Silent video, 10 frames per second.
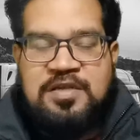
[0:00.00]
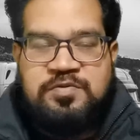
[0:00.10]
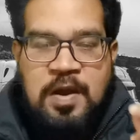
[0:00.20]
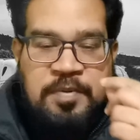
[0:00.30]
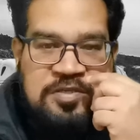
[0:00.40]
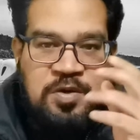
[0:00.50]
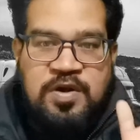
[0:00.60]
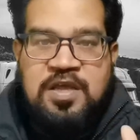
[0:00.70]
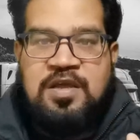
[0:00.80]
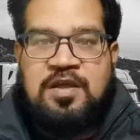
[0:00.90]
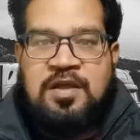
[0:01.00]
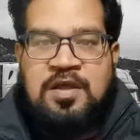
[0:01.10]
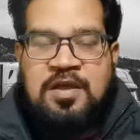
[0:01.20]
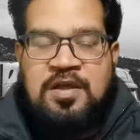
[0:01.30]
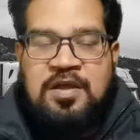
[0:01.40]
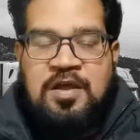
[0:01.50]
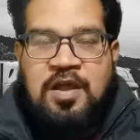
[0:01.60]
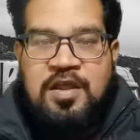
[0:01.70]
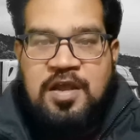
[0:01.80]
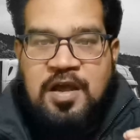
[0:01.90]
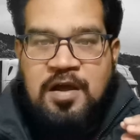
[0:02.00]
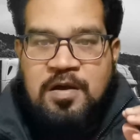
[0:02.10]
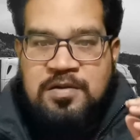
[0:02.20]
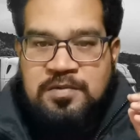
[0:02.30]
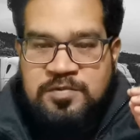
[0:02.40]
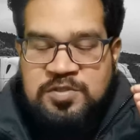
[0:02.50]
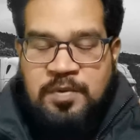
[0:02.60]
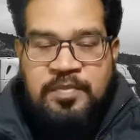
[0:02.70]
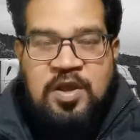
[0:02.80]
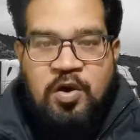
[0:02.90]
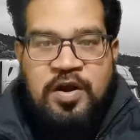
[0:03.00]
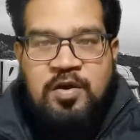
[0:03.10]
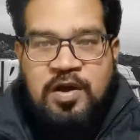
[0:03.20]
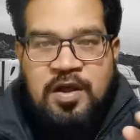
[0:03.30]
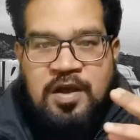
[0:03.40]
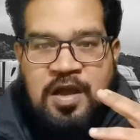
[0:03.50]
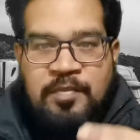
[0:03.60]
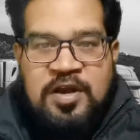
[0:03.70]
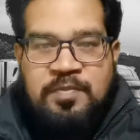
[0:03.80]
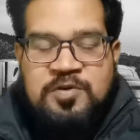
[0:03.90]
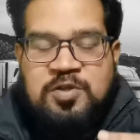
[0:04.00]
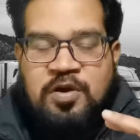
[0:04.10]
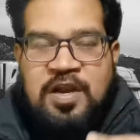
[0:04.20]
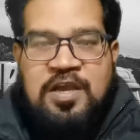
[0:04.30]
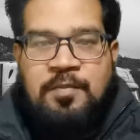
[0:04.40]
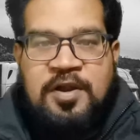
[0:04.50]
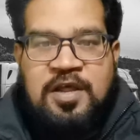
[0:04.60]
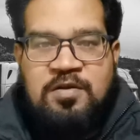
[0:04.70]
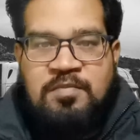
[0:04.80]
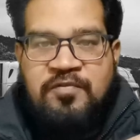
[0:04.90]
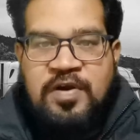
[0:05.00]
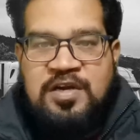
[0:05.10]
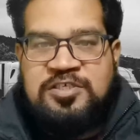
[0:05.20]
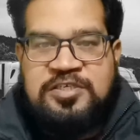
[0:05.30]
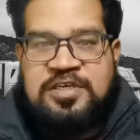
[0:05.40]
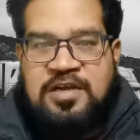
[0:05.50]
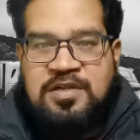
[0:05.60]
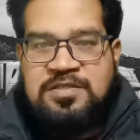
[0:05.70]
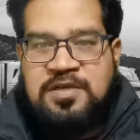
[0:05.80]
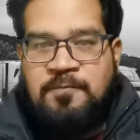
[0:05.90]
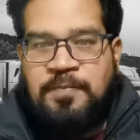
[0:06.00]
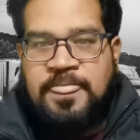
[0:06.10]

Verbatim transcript: మనకి స్వాప్ టెస్ట్లు ఉంటాయి ఇంకా మీకు ఆల్రెడీ ఒక కమ్యూనిటీ పోస్ట్లో ఒక లింక్ పెట్టాను మా ఫ్రెండ్ శశి అనేసి